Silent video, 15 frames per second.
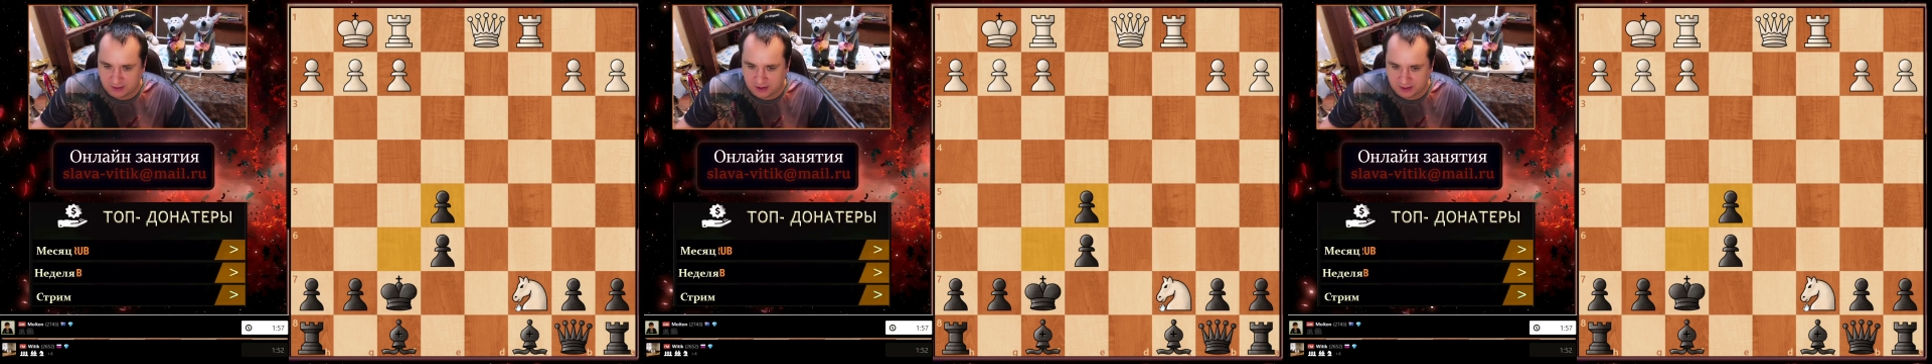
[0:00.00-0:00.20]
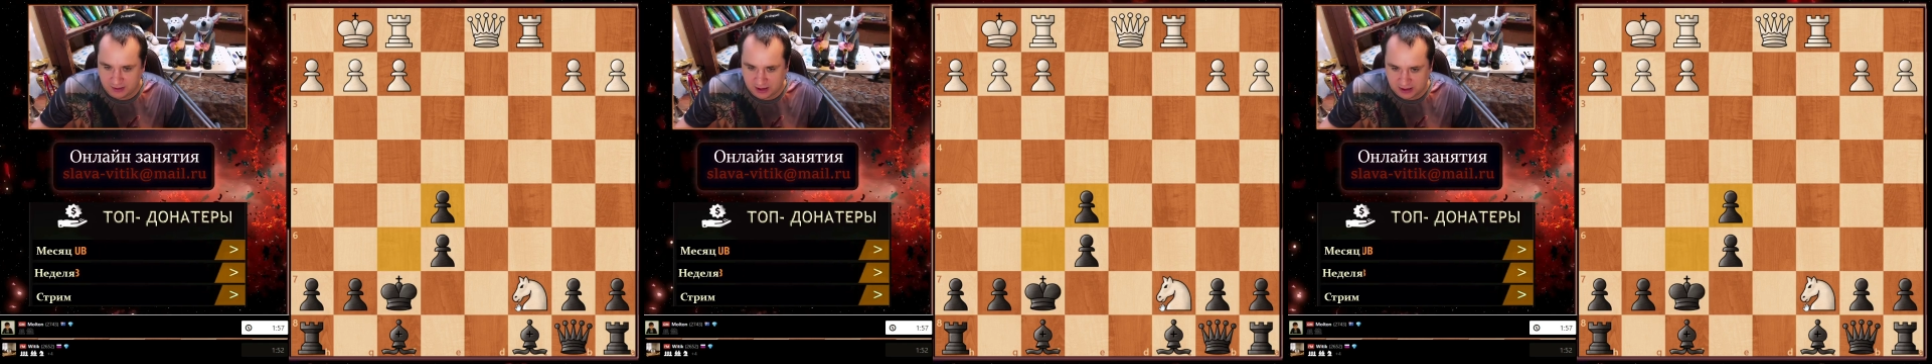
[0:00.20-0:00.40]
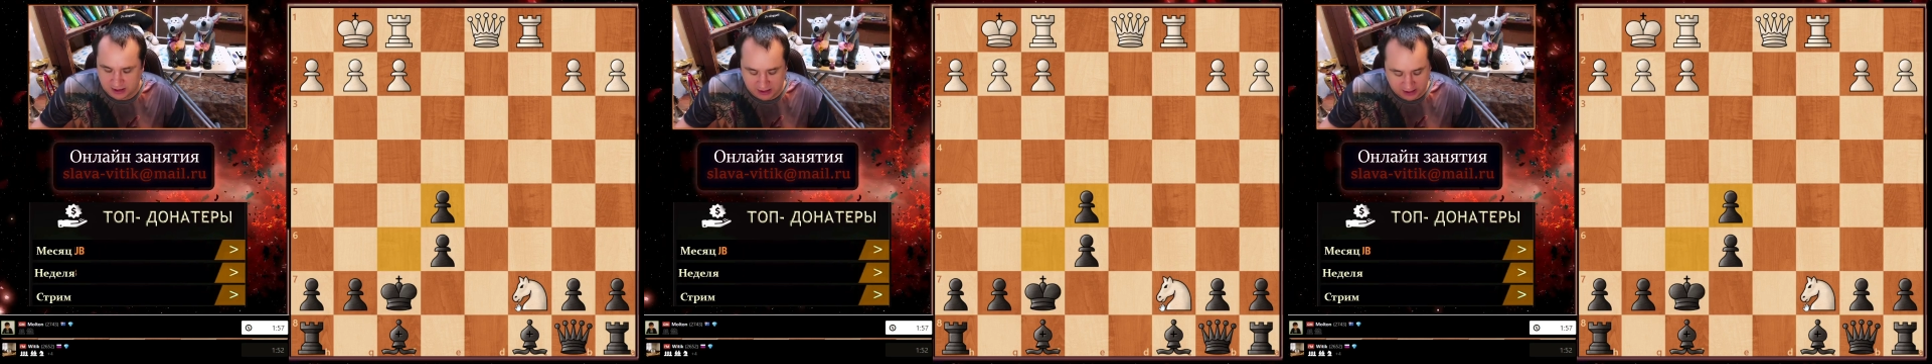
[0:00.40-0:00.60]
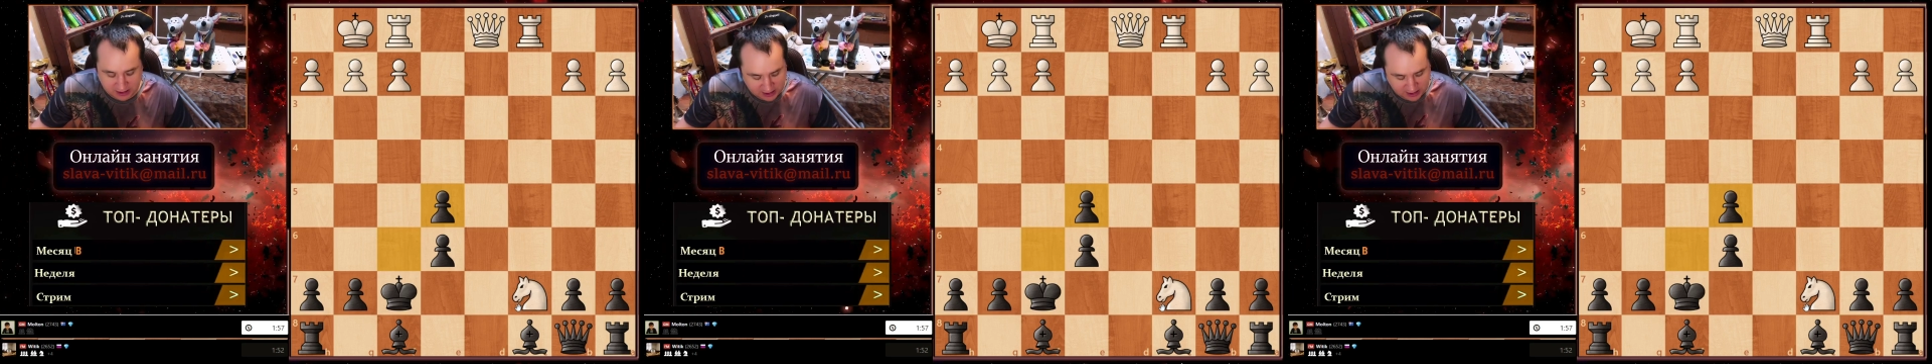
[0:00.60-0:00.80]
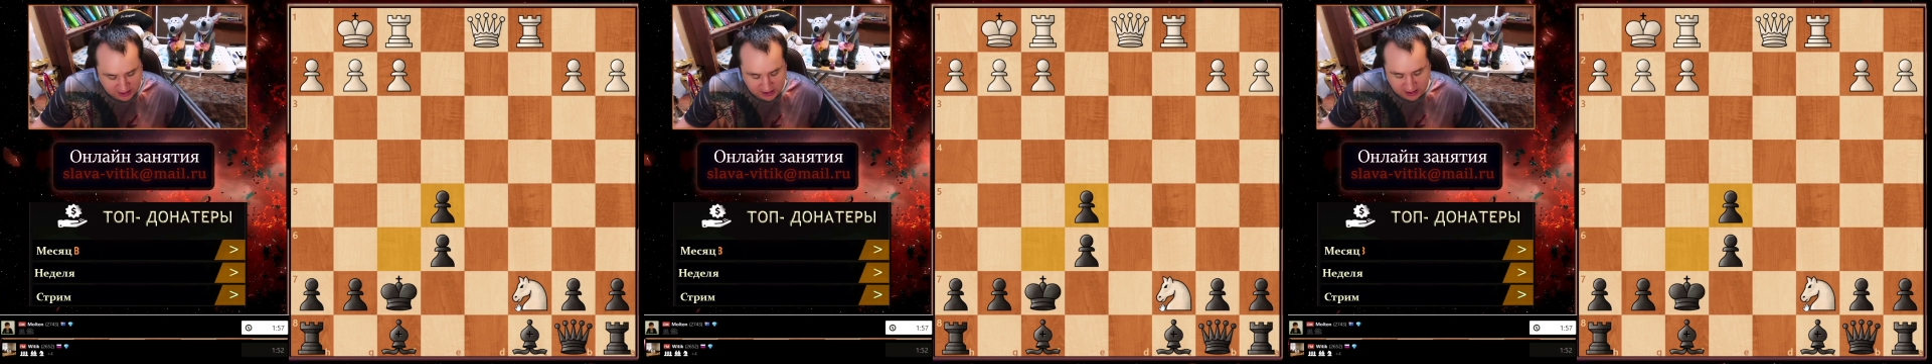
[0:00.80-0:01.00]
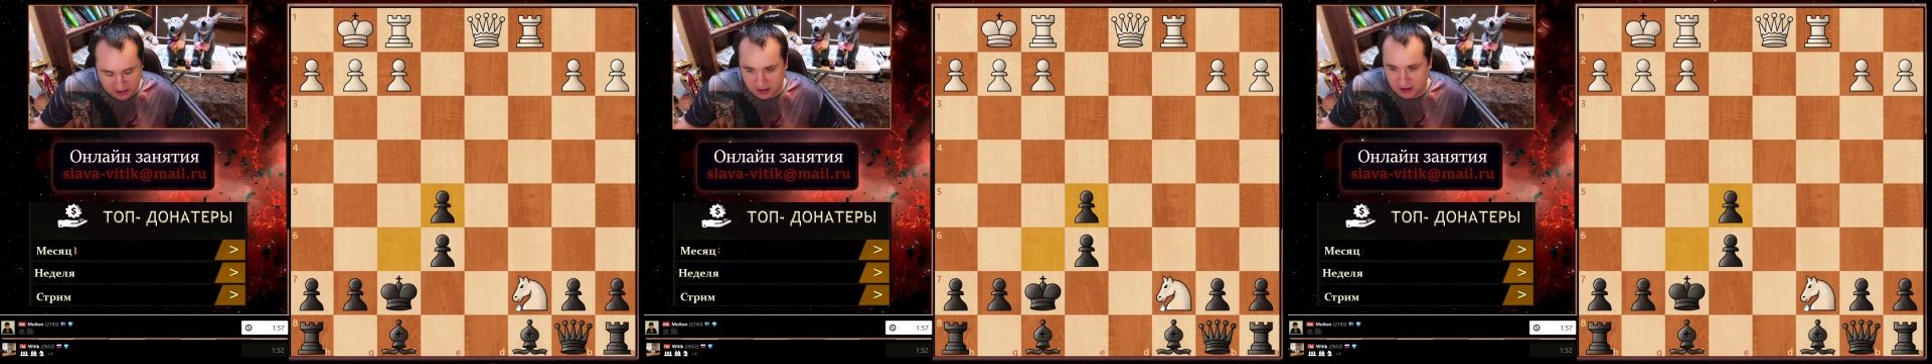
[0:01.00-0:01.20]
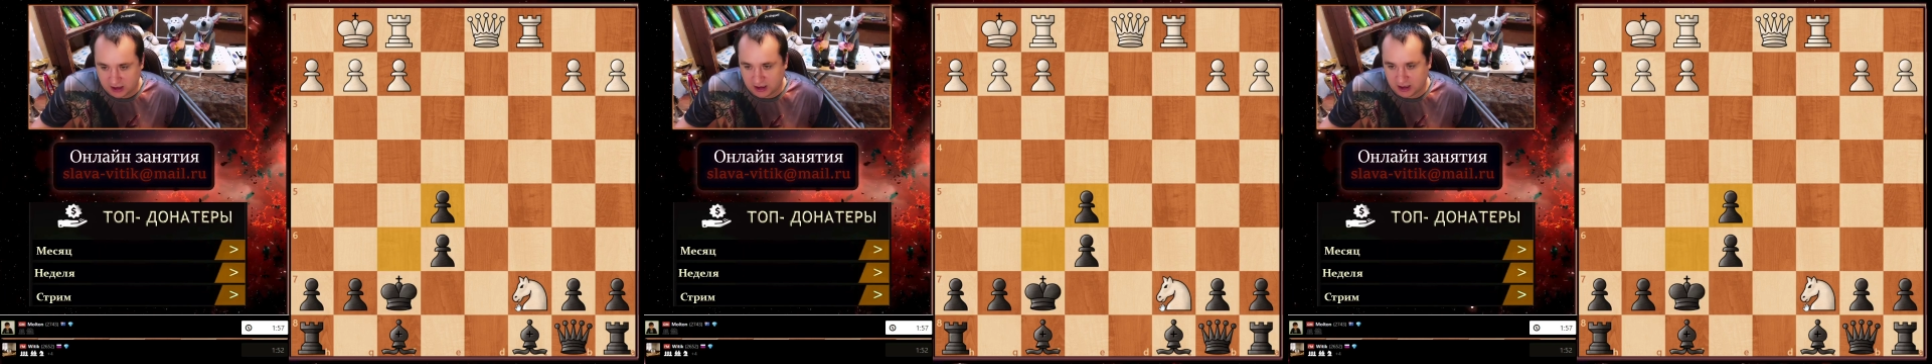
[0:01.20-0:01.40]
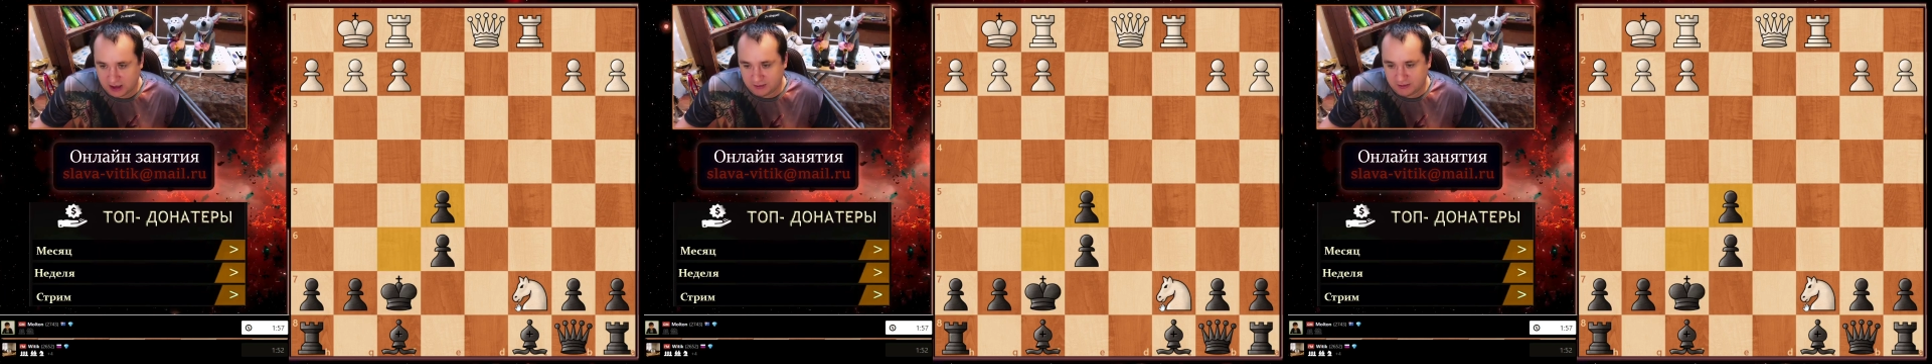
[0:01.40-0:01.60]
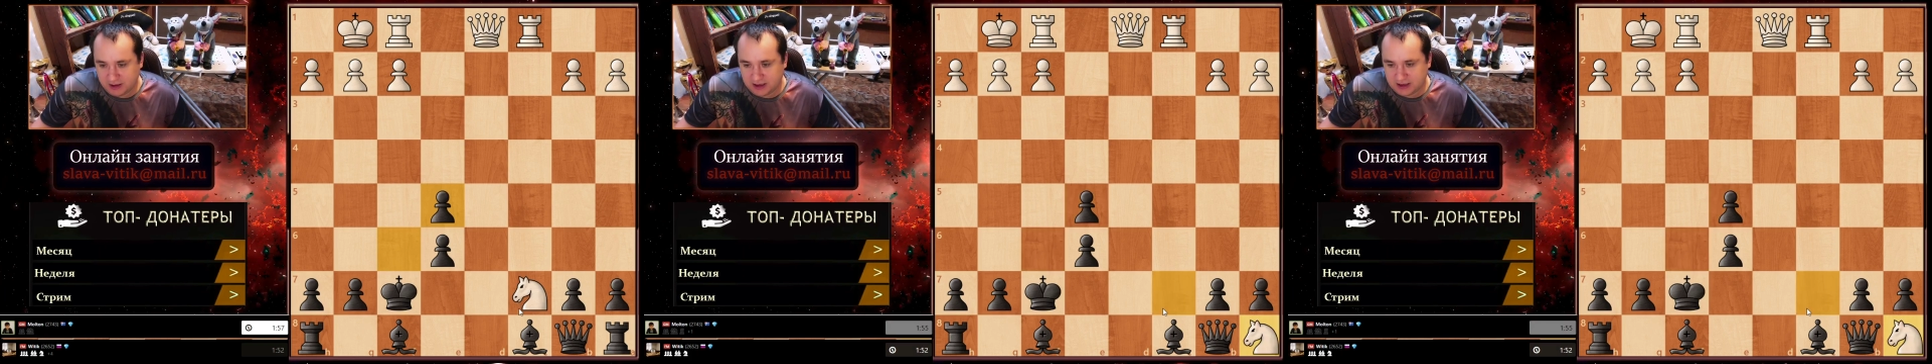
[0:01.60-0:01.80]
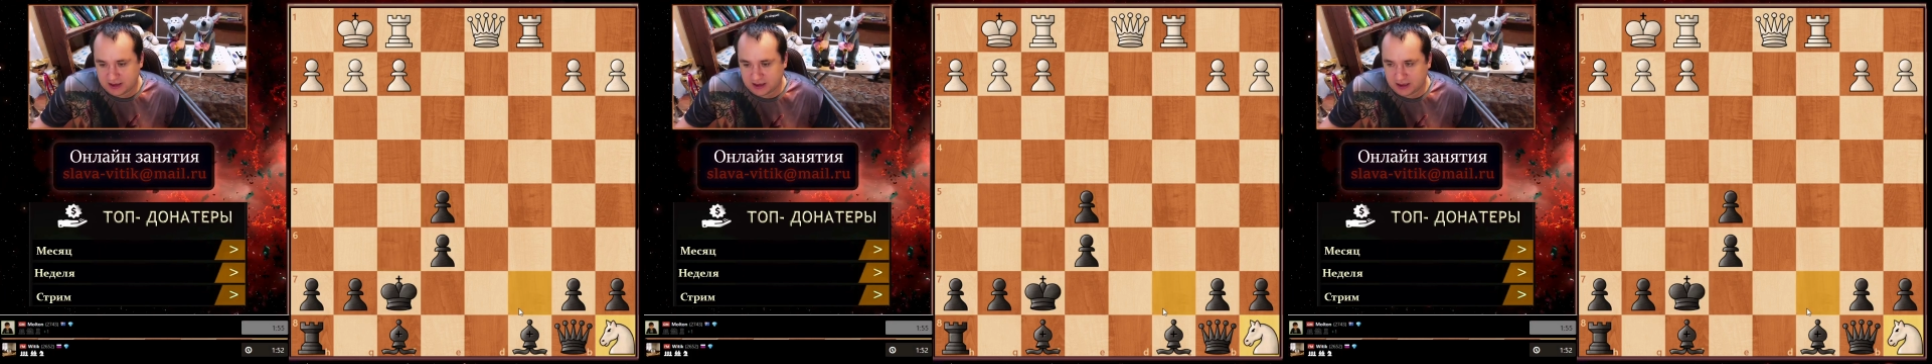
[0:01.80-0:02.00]
победы. А,
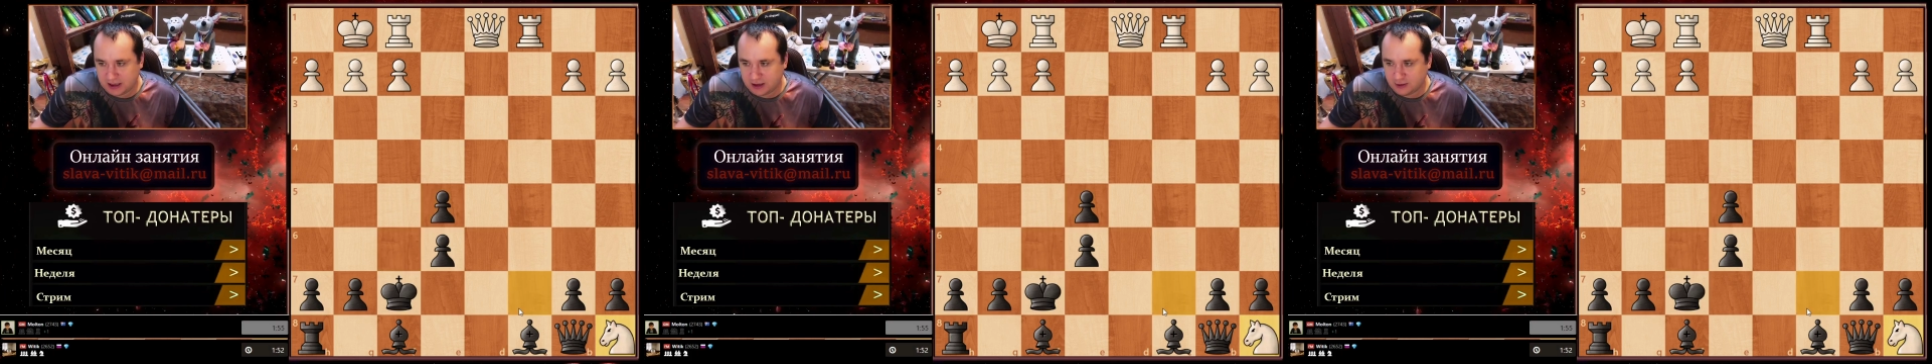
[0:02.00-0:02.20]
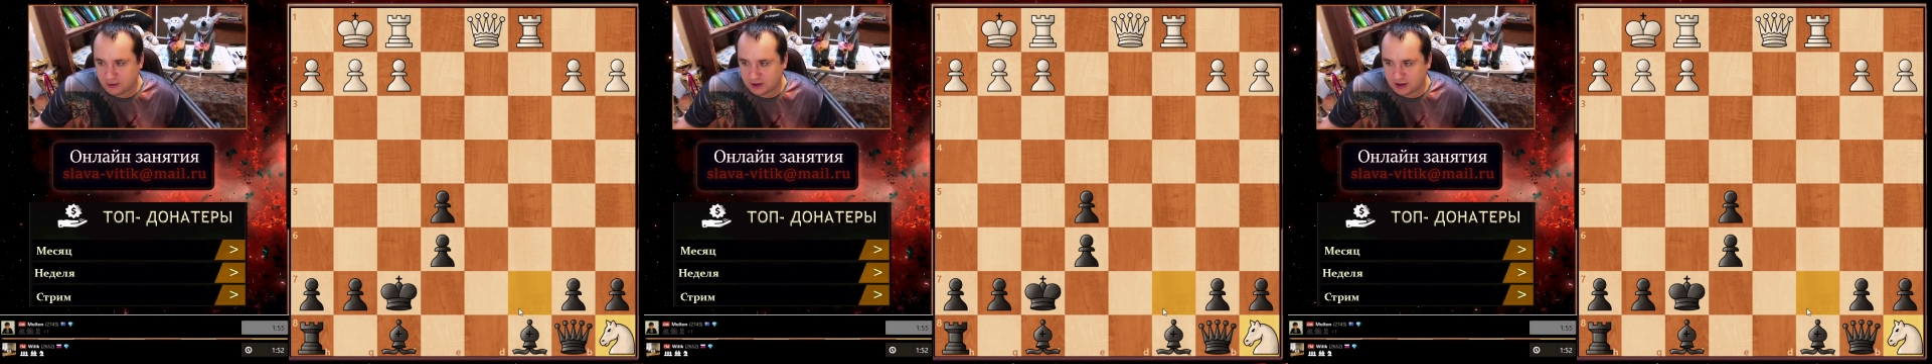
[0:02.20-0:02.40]
белые сыграли конь